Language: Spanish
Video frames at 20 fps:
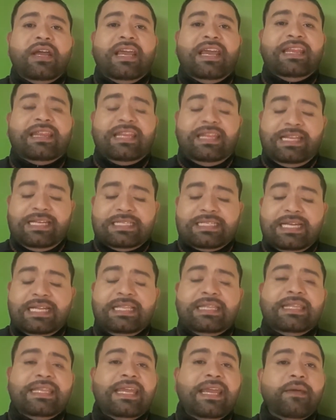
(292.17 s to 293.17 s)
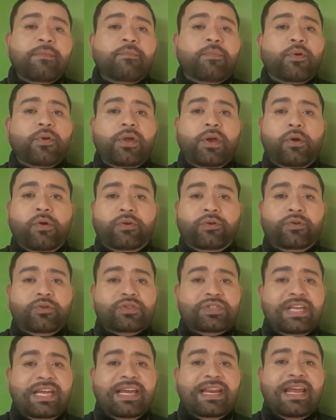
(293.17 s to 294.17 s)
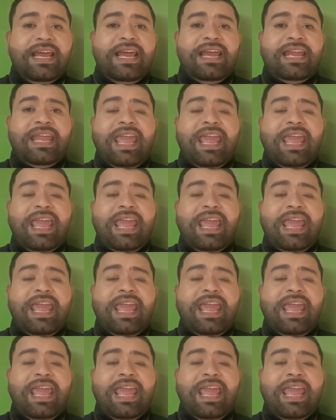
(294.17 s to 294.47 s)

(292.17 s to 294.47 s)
que te des el tiempo de conocer